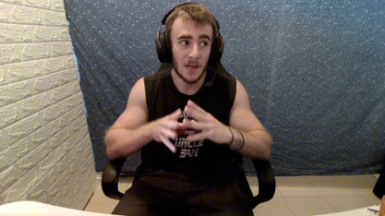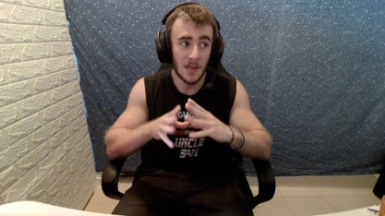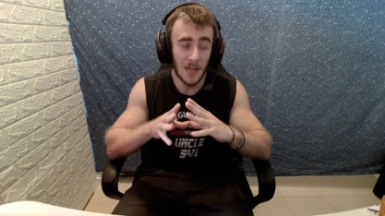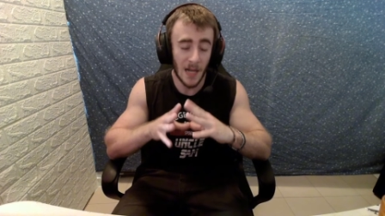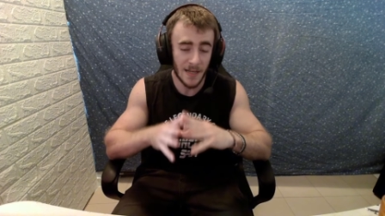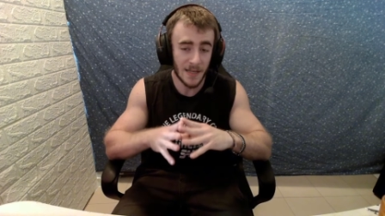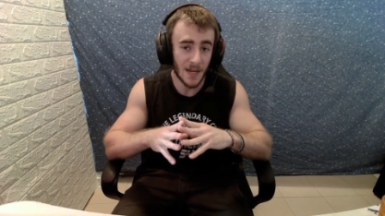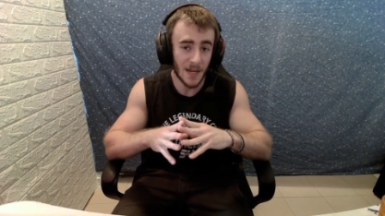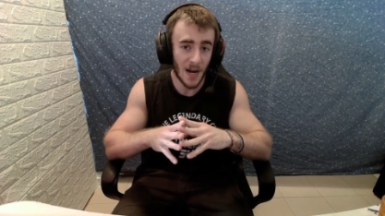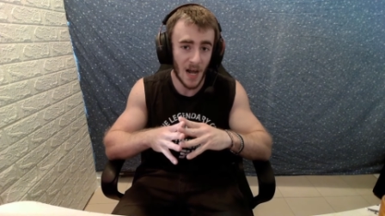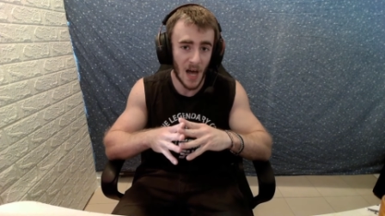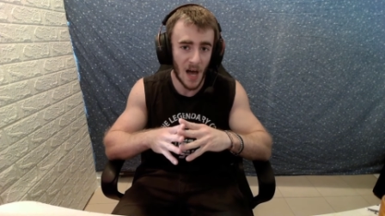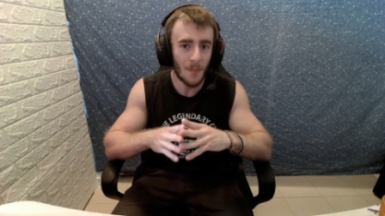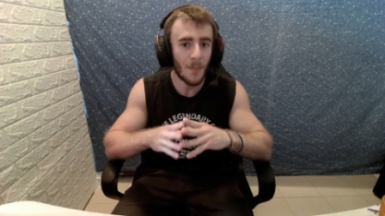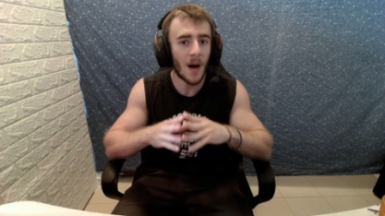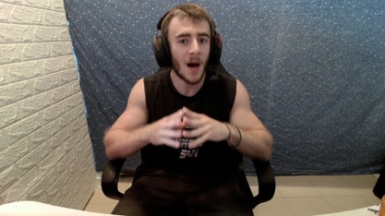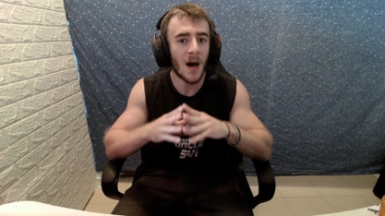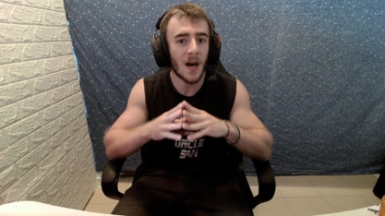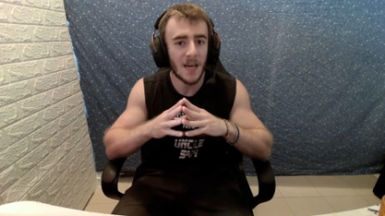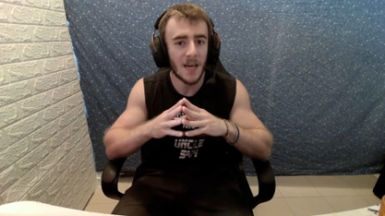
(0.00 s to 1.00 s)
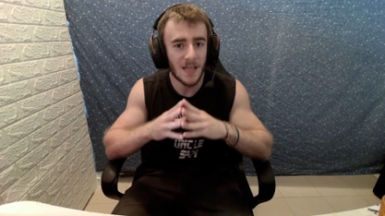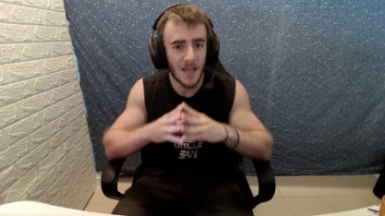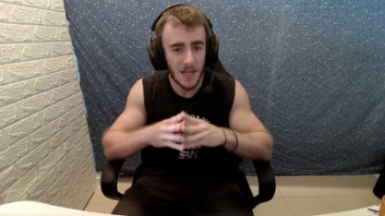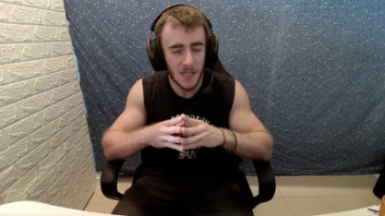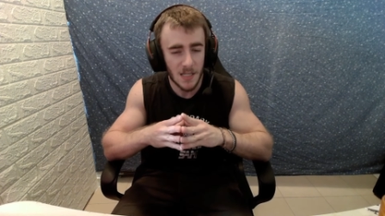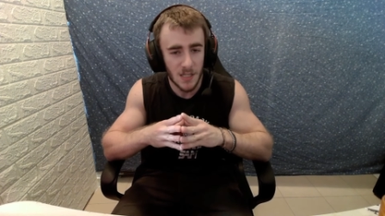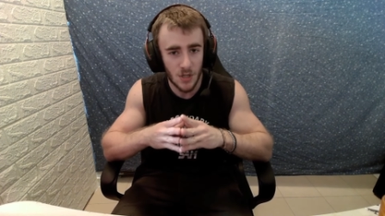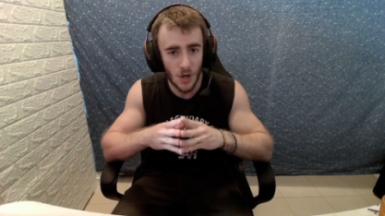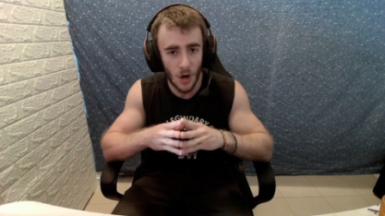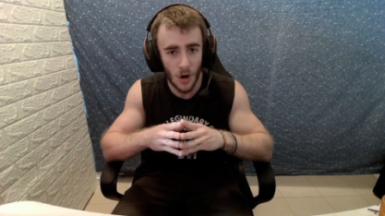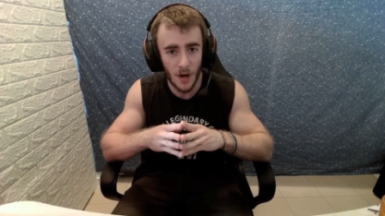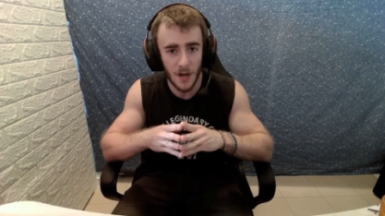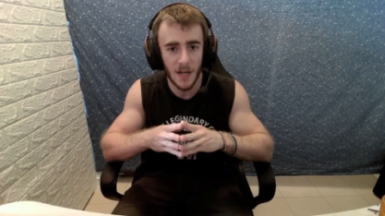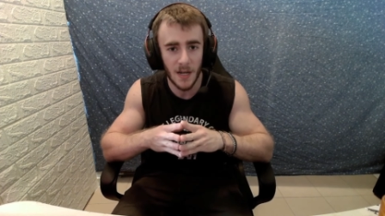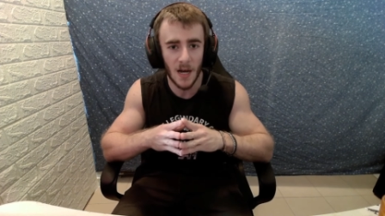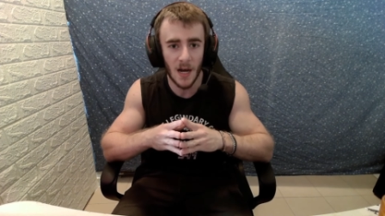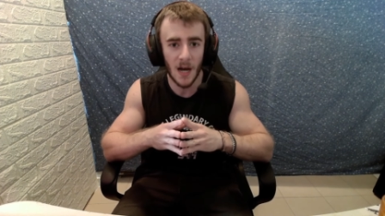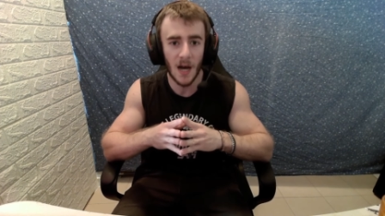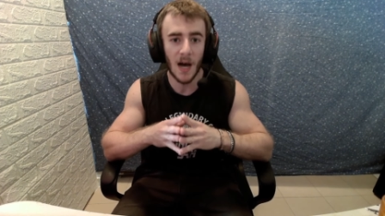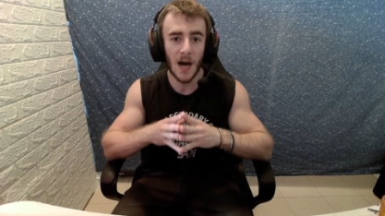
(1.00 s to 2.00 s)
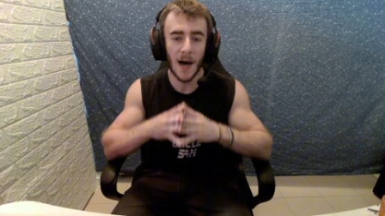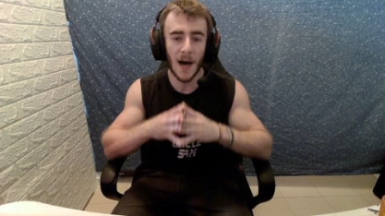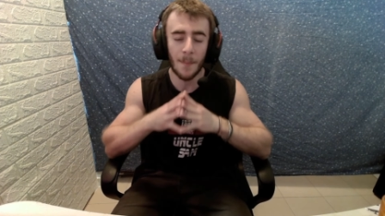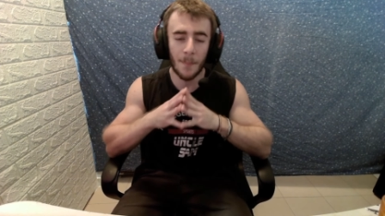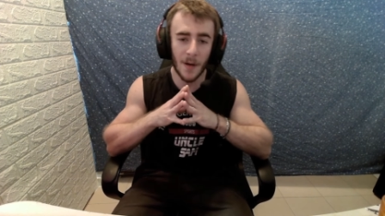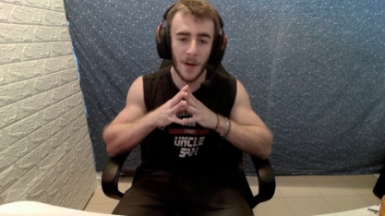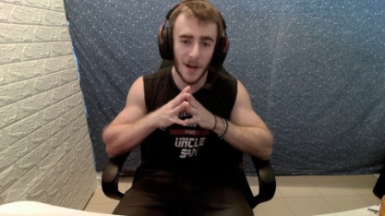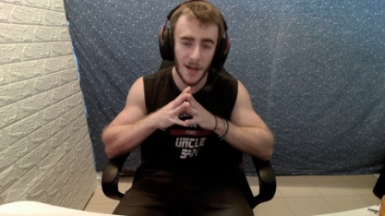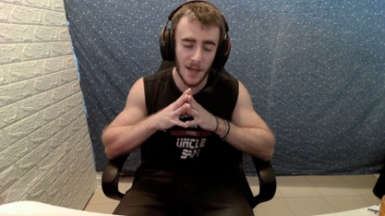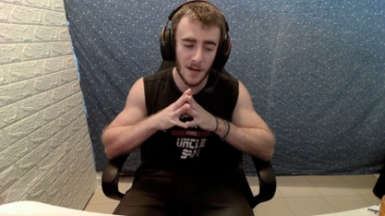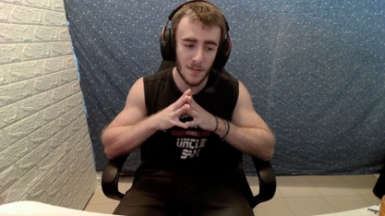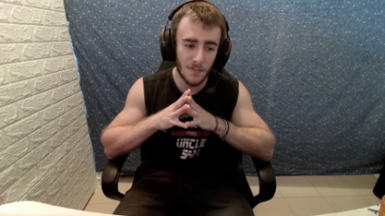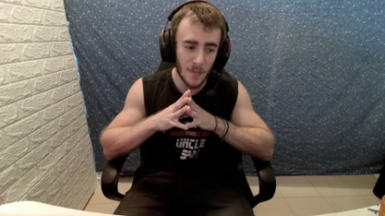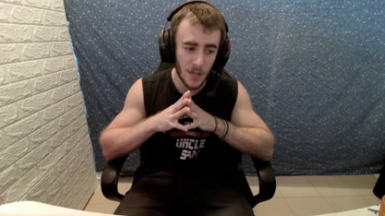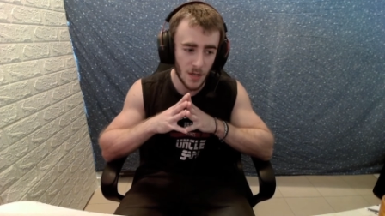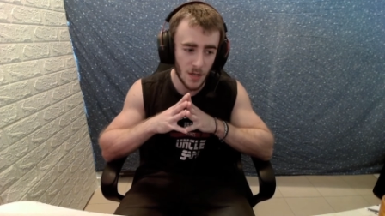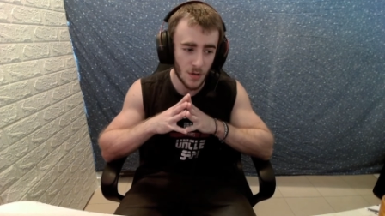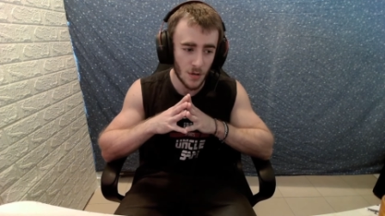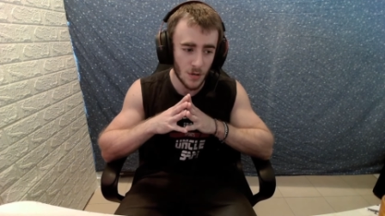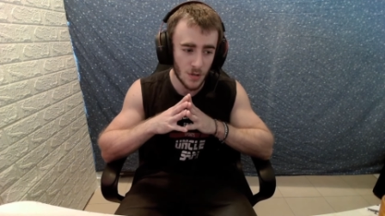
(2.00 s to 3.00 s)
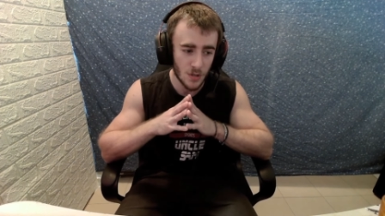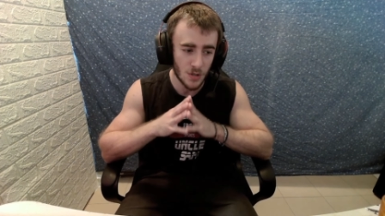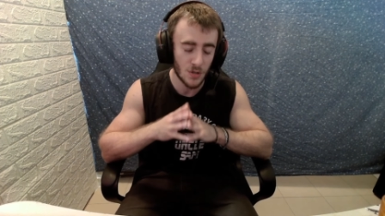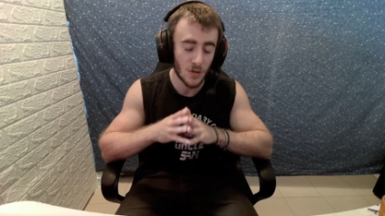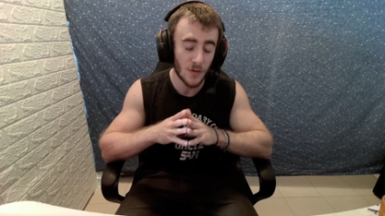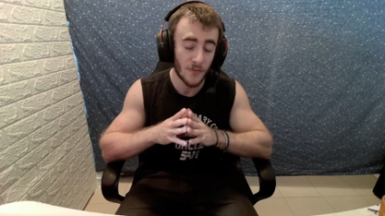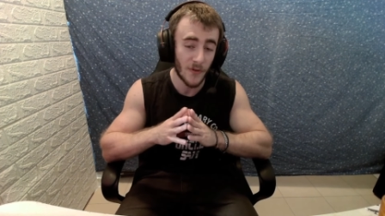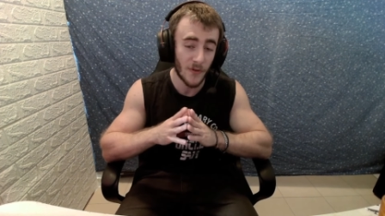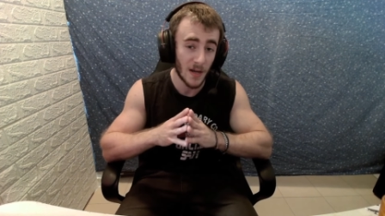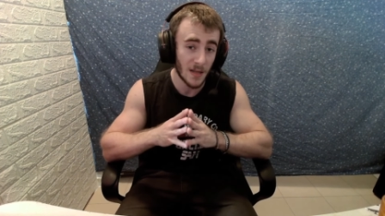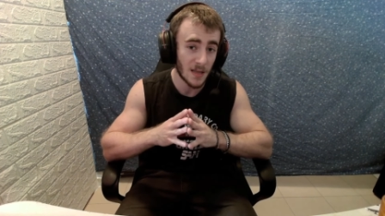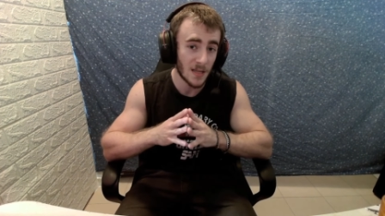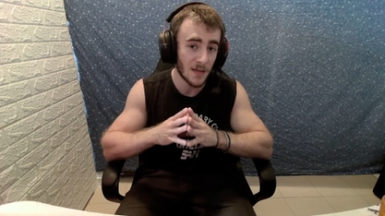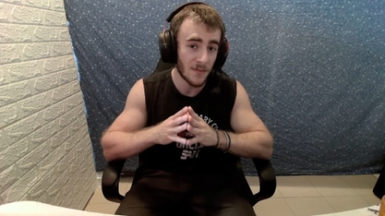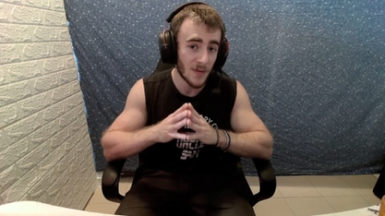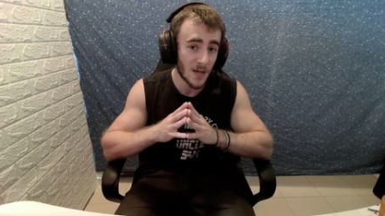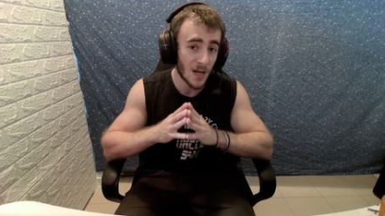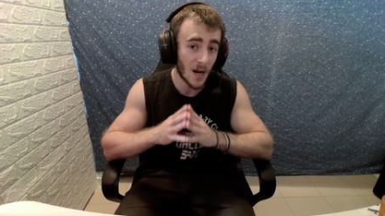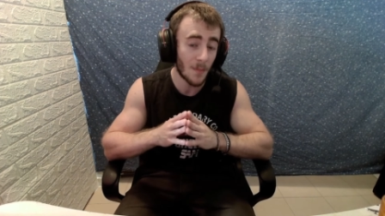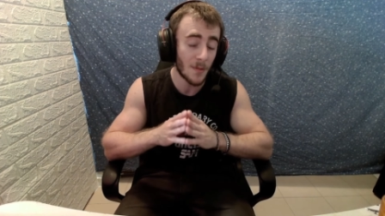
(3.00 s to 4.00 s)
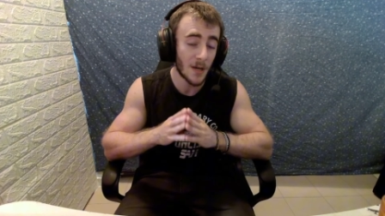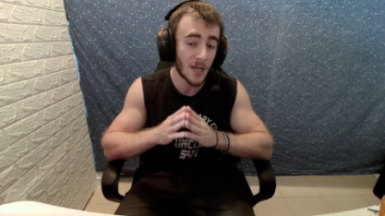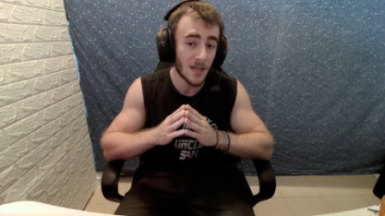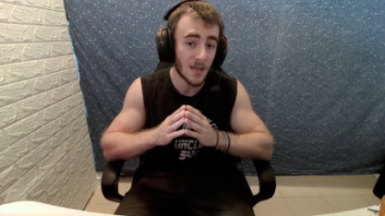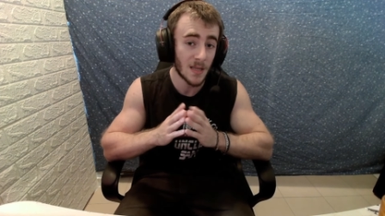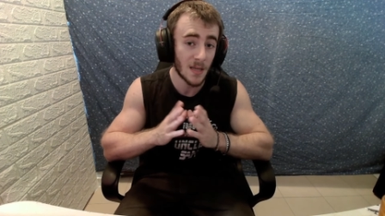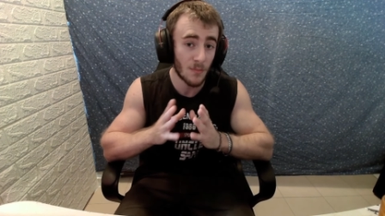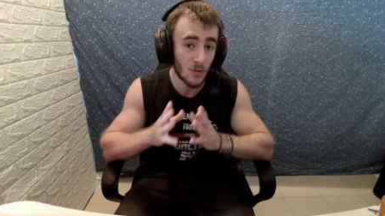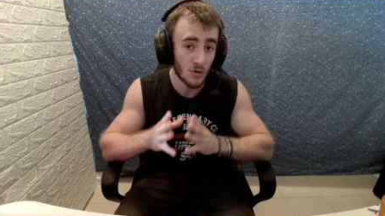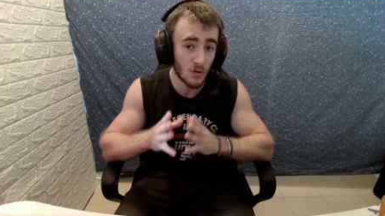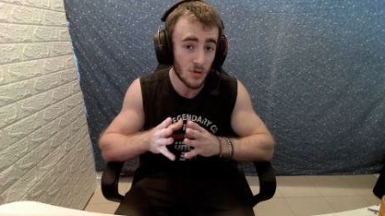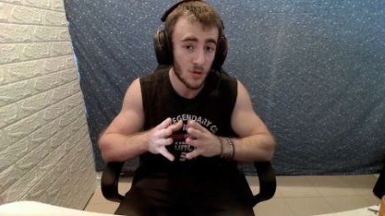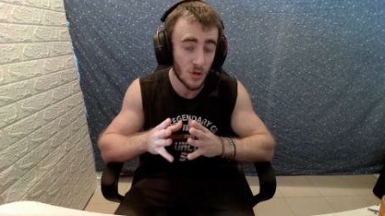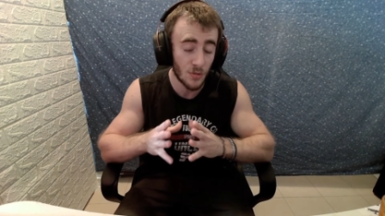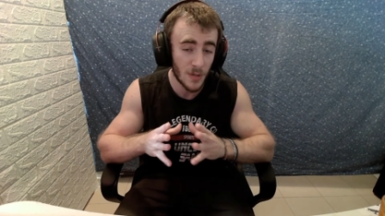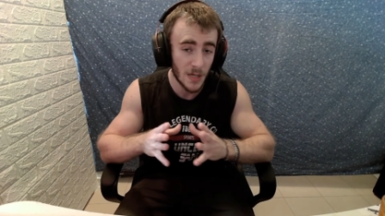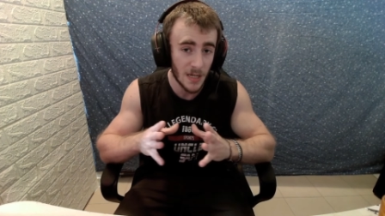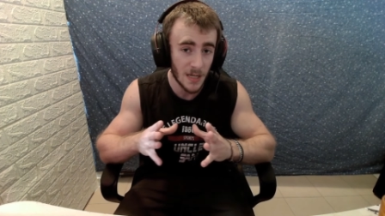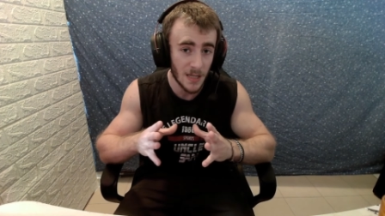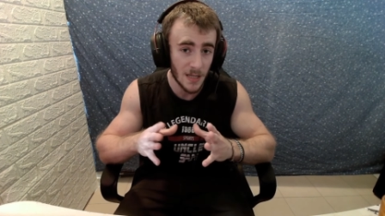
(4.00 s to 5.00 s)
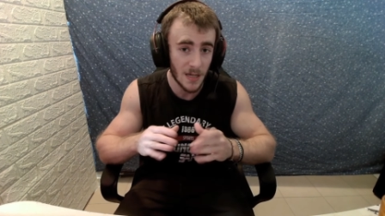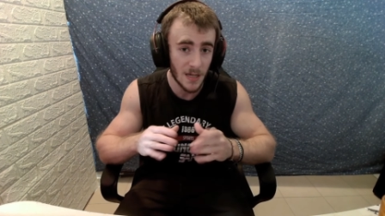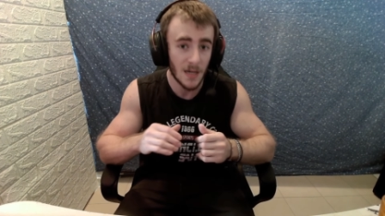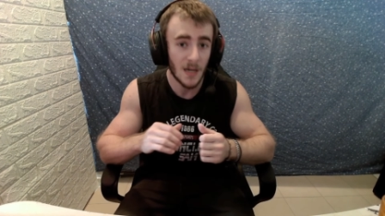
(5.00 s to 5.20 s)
la trama e la storia, a parer mio, sono fatte veramente molto bene.